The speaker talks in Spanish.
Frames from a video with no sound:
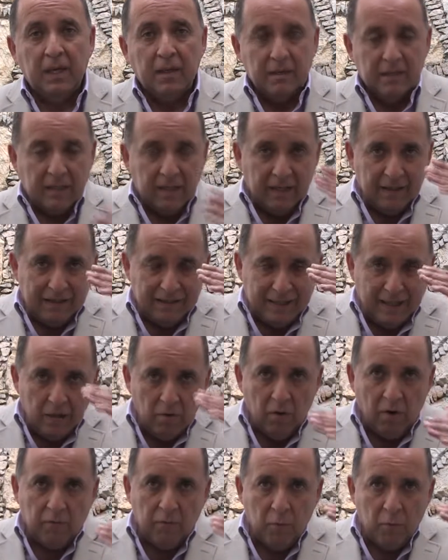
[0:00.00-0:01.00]
Se le
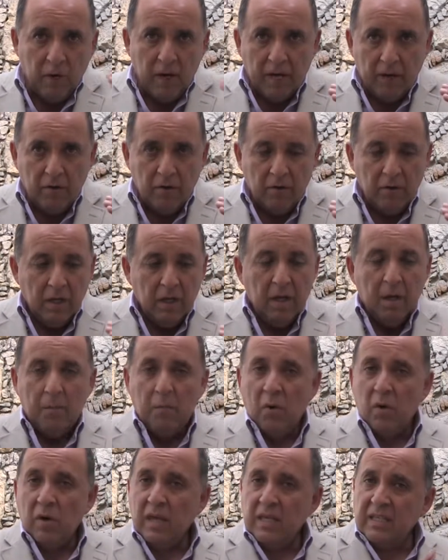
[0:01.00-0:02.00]
asignó a fulano
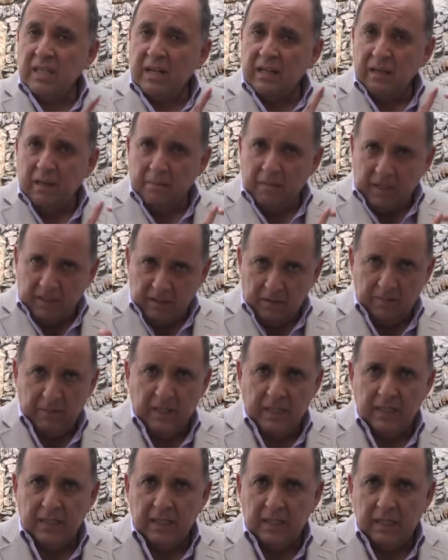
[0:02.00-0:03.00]
porque es el que más
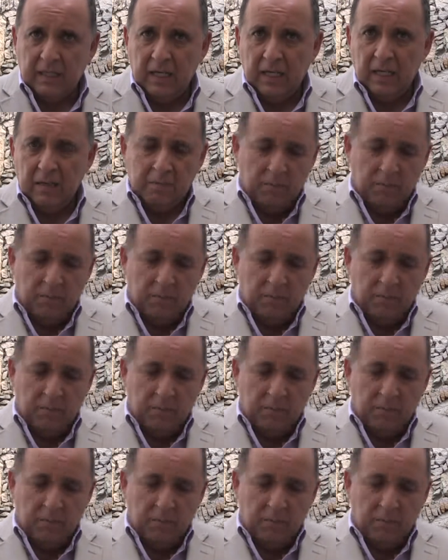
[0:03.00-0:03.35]
experiencia tiene,